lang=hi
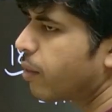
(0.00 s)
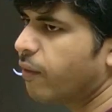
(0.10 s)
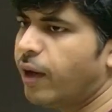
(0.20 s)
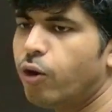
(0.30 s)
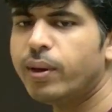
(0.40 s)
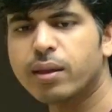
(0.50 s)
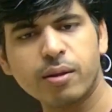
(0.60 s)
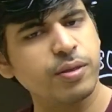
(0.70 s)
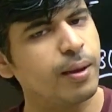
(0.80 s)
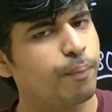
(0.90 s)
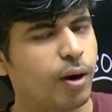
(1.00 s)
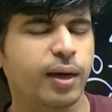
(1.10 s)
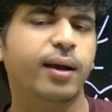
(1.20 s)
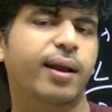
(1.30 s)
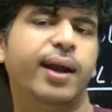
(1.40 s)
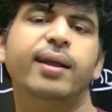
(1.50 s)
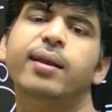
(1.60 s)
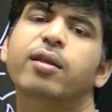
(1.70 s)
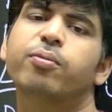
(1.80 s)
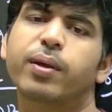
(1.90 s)
सवालों में ये सबसे इंपॉर्टेंट
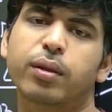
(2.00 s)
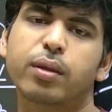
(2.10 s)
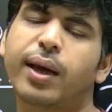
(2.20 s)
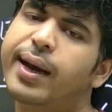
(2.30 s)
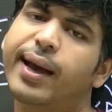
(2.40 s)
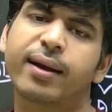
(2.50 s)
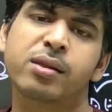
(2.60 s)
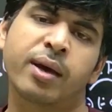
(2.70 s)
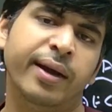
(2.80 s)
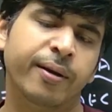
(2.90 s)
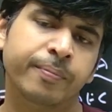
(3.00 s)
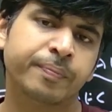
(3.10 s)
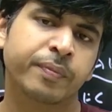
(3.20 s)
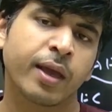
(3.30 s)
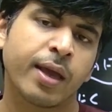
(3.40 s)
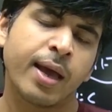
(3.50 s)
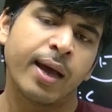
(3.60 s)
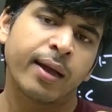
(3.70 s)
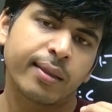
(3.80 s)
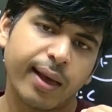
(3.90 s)
क्राइटेरियंस में से साइड एंगल साइड
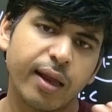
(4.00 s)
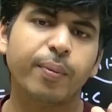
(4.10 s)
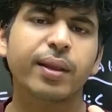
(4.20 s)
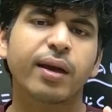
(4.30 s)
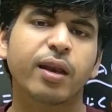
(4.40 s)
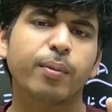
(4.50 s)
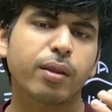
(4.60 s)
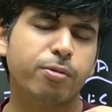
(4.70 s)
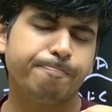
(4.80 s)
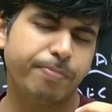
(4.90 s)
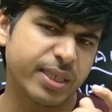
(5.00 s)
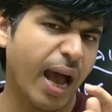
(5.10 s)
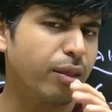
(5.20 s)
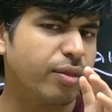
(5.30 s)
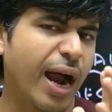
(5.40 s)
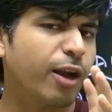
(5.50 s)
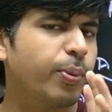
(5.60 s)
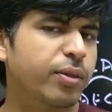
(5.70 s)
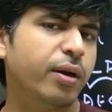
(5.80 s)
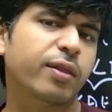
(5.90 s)
तकरीबन तकरीबन 50-60
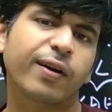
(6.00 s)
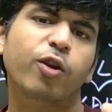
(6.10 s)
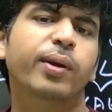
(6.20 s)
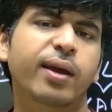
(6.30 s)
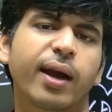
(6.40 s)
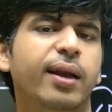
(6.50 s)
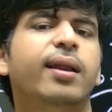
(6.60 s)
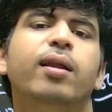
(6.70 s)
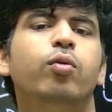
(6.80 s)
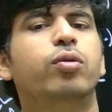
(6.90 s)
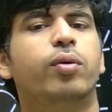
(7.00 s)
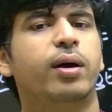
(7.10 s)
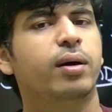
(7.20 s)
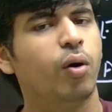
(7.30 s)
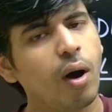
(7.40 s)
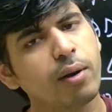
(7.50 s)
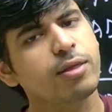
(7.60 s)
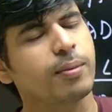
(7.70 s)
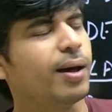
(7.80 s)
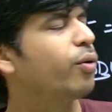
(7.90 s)
परसेंट सवालों में क्राइटेरिया यूज हो रहा है और
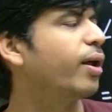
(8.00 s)
इस्तेमाल हो रहा